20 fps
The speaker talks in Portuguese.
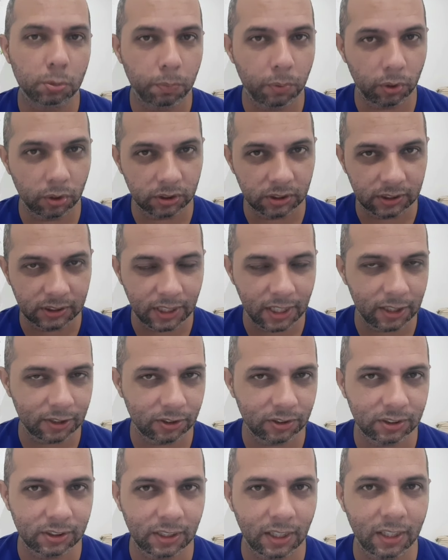
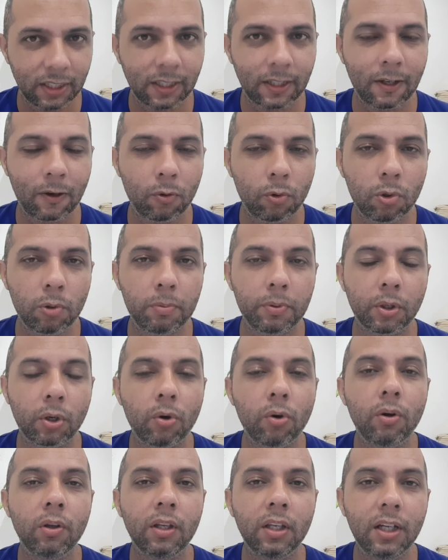processos ainda da URB
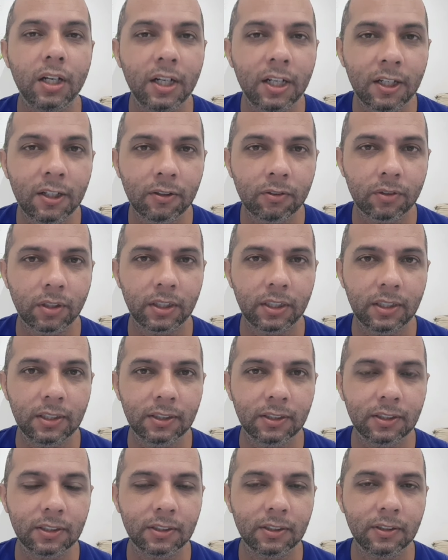rolando
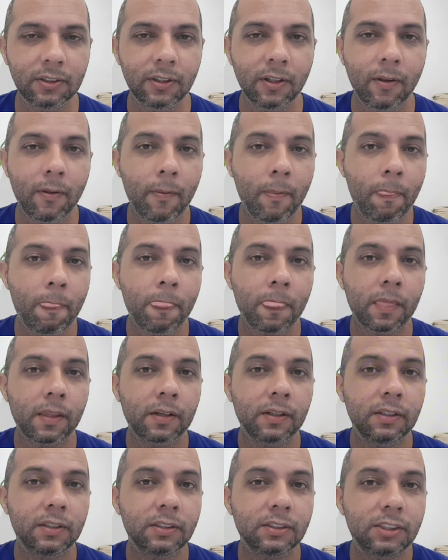ainda,
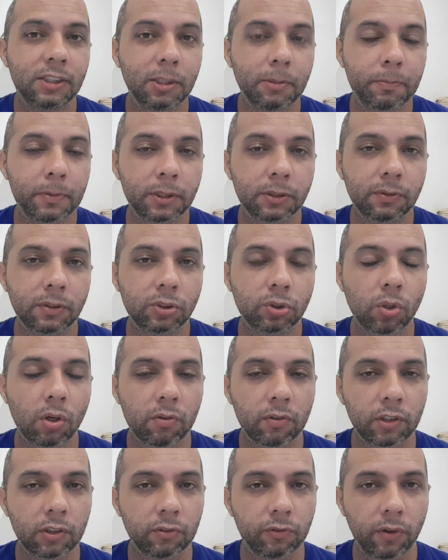simplesmente o
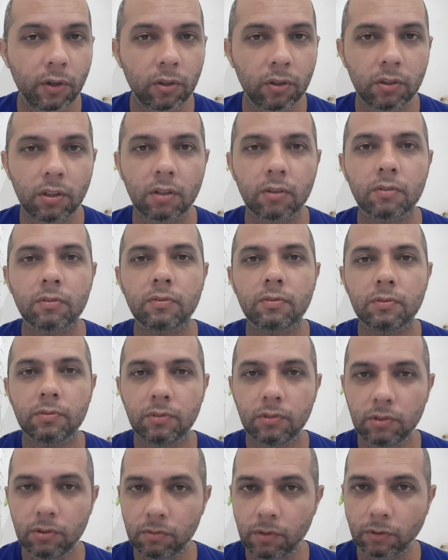governo falou, não,
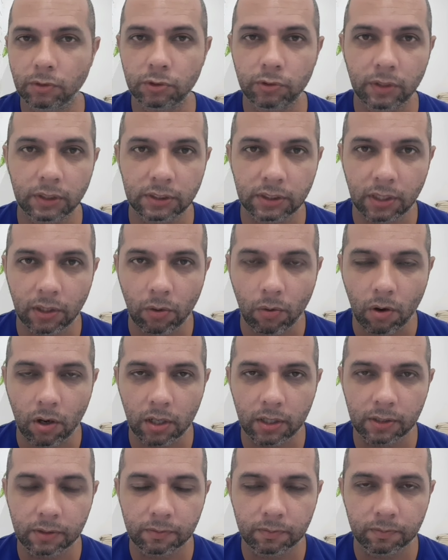não vamos fazer
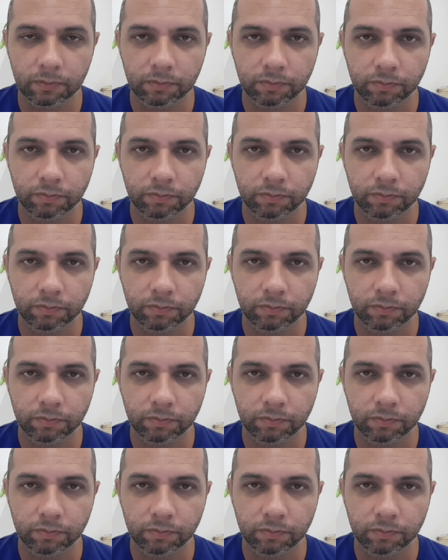agora.